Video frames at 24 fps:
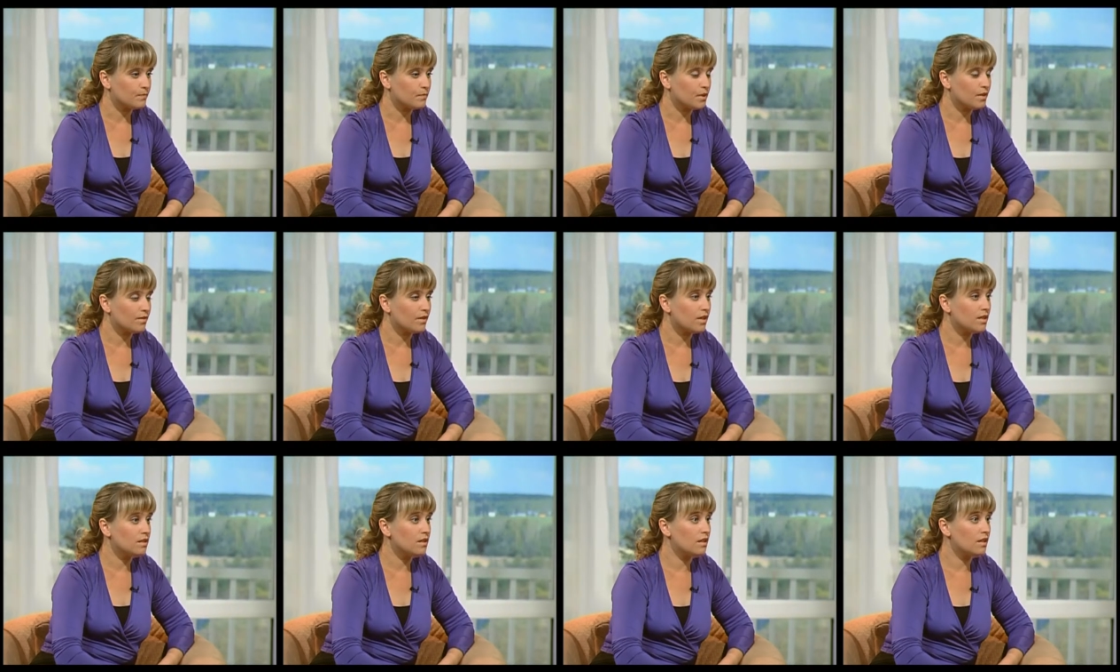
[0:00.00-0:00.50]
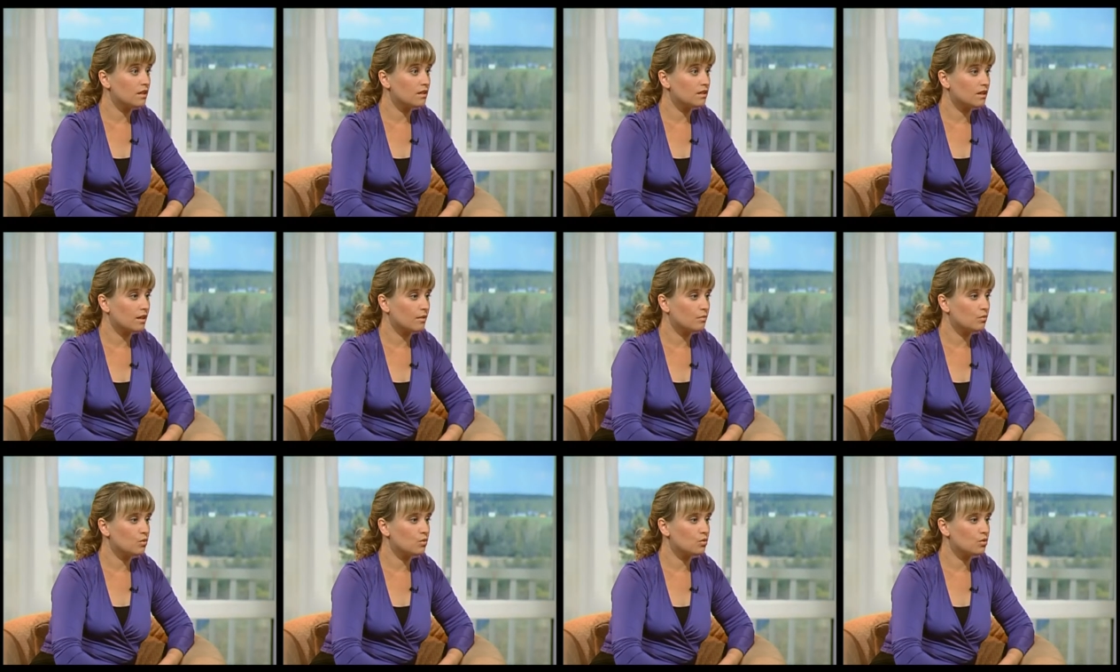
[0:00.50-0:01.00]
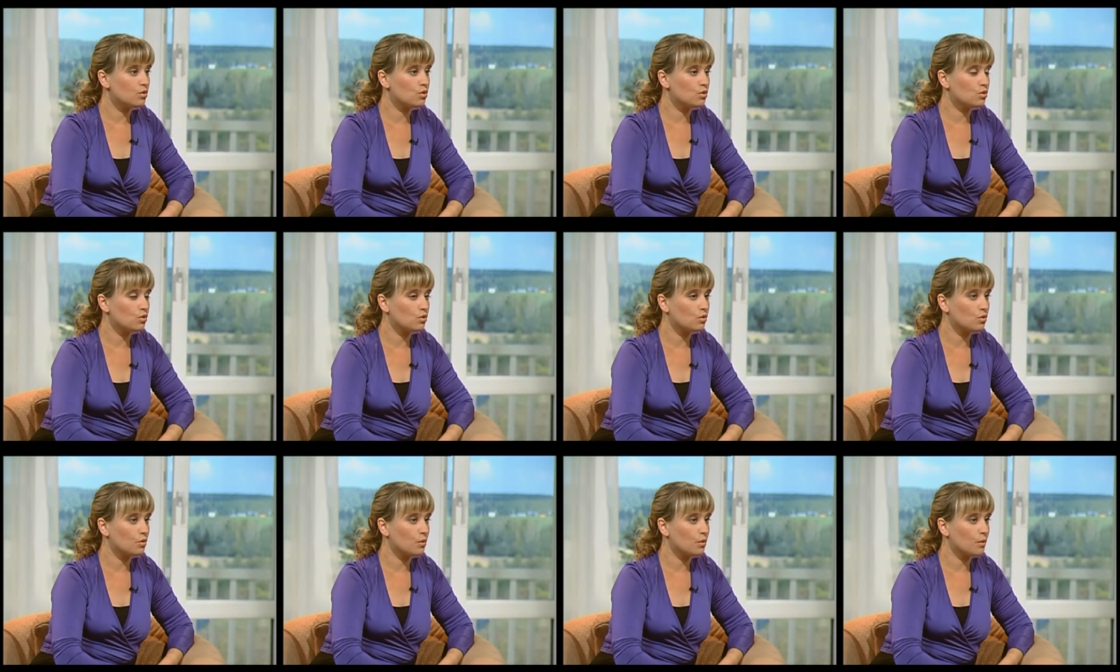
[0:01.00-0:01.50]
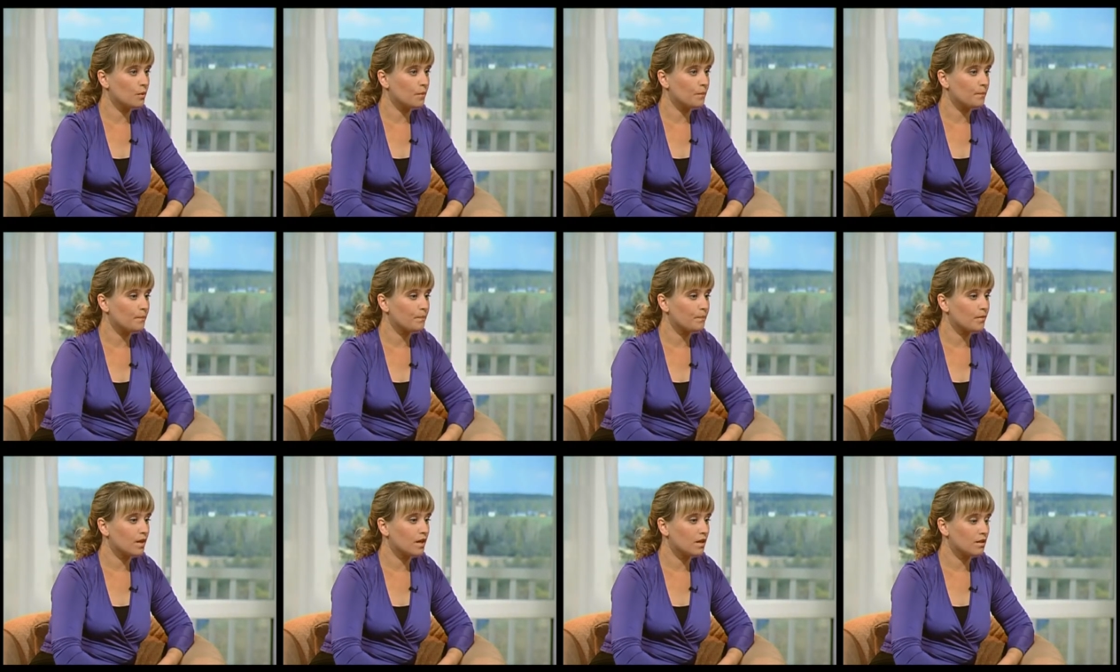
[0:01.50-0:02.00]
приводили к тому, что
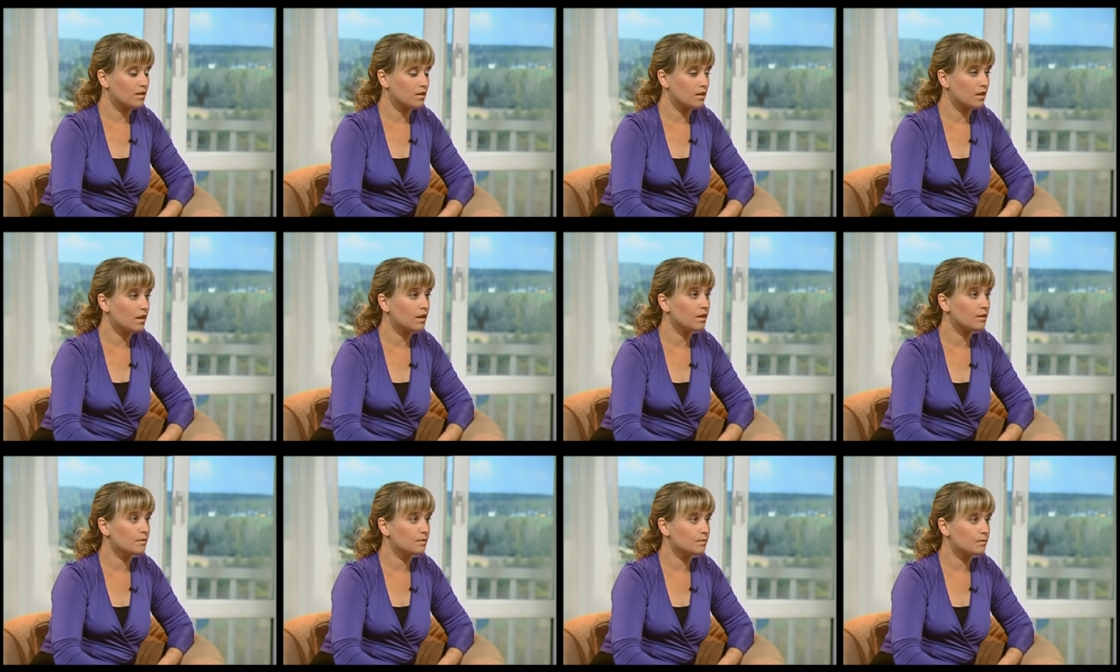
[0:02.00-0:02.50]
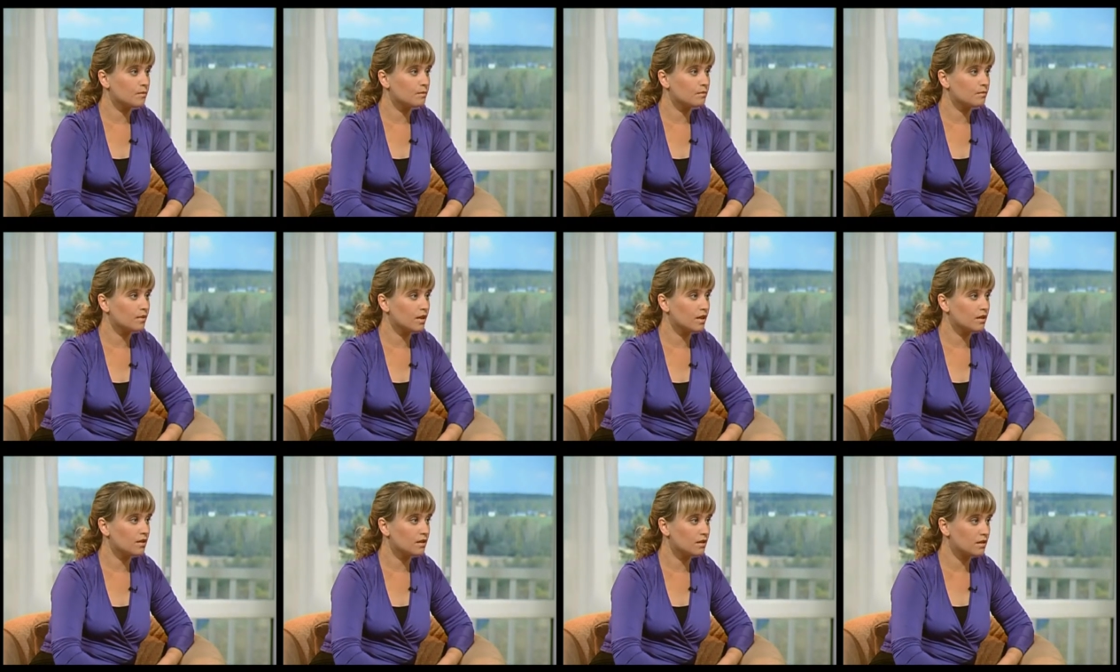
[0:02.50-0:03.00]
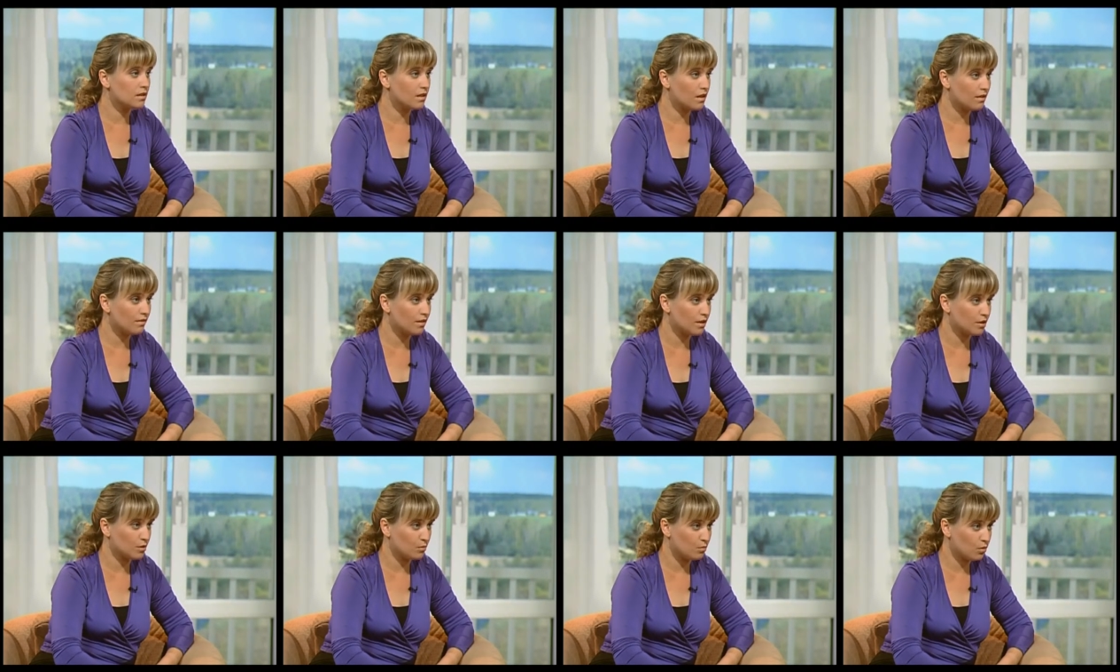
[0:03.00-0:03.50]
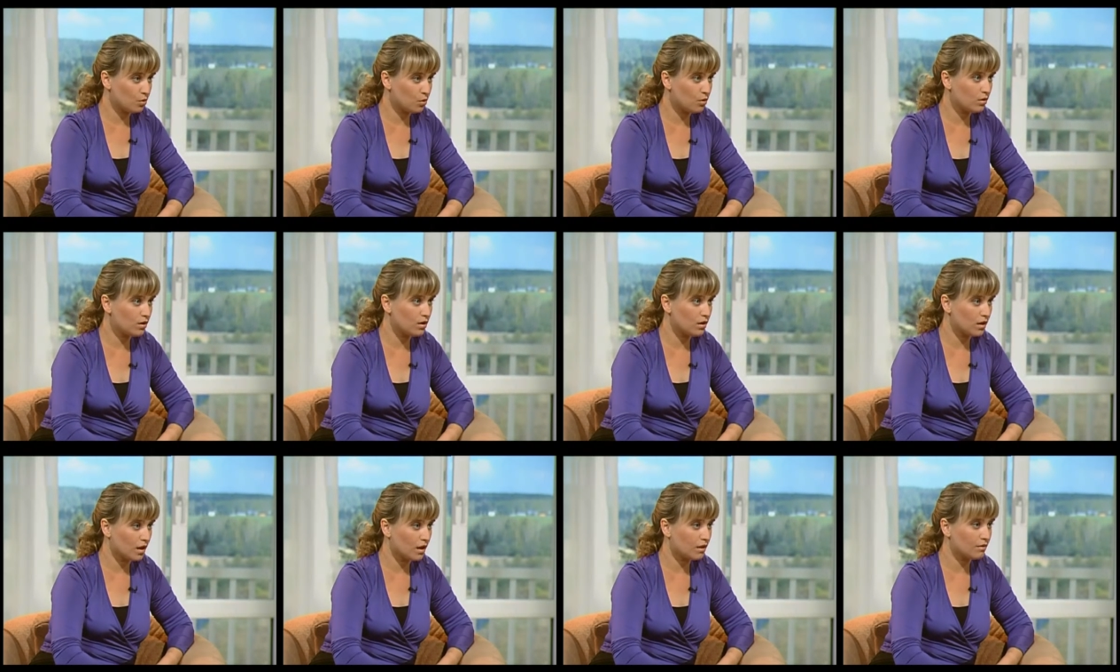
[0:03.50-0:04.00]
я стала осознавать
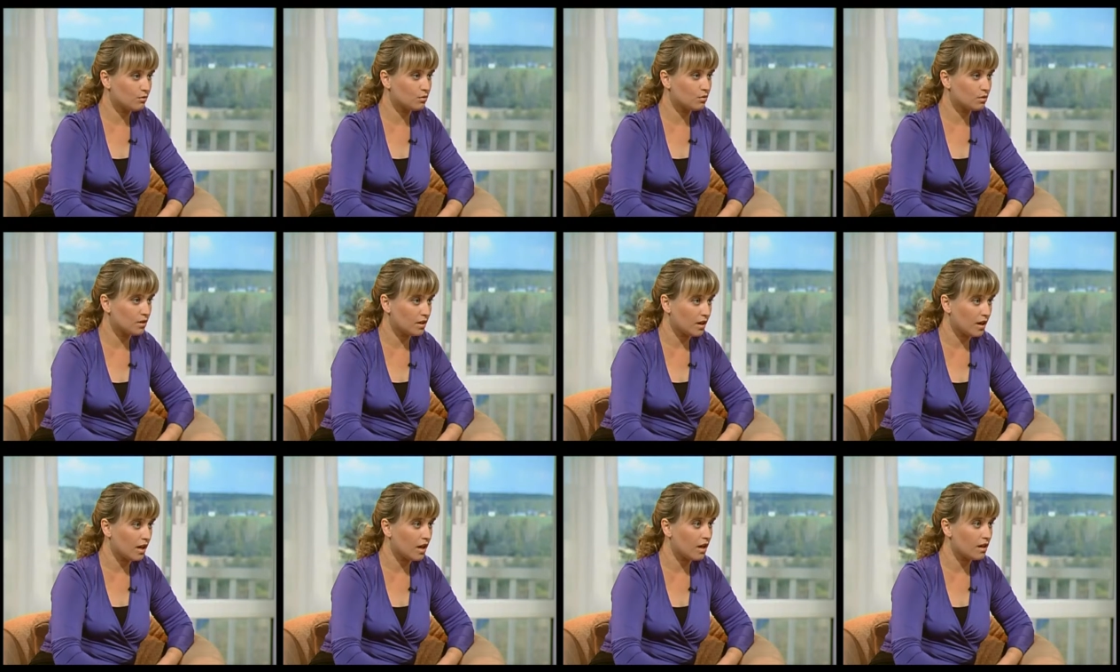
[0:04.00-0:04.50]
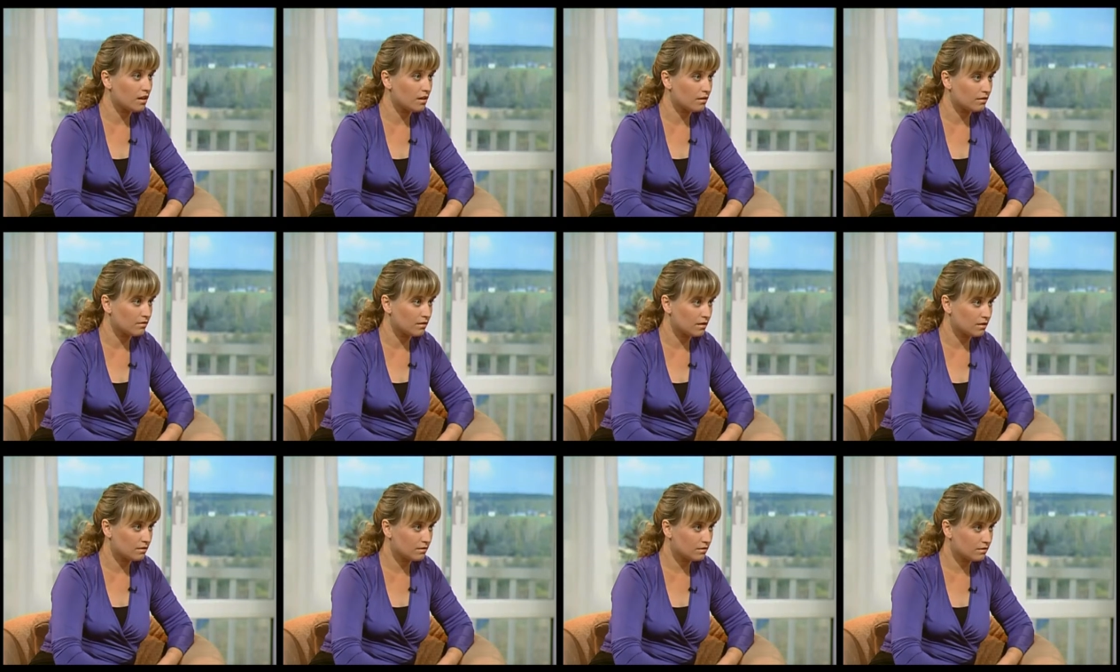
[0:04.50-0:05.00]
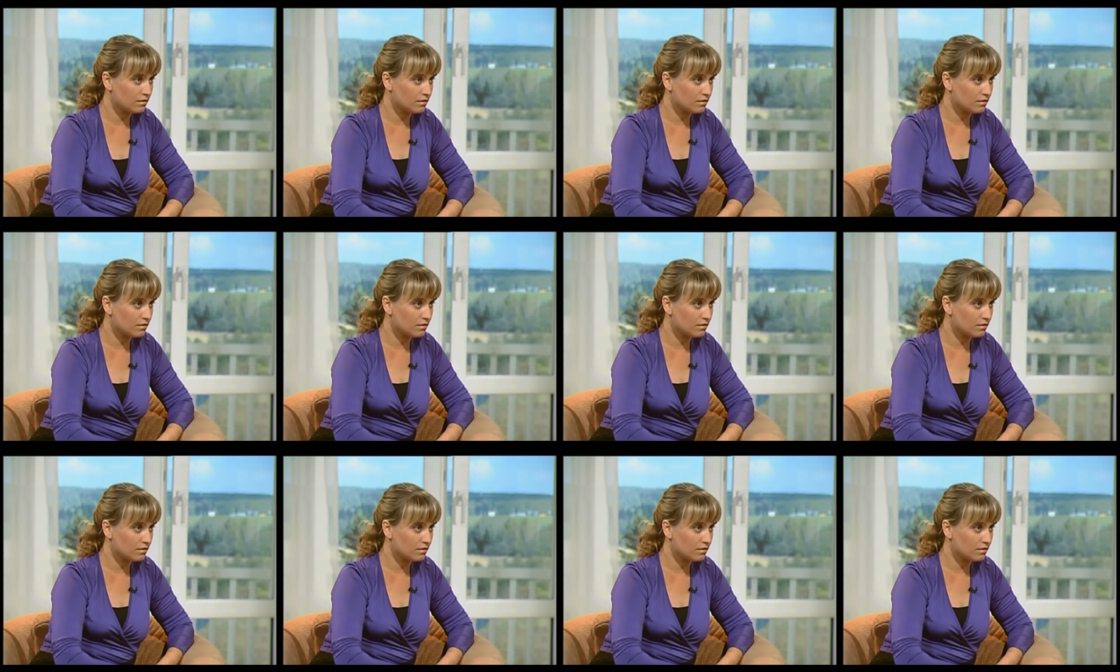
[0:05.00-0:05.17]
Бога как вот реального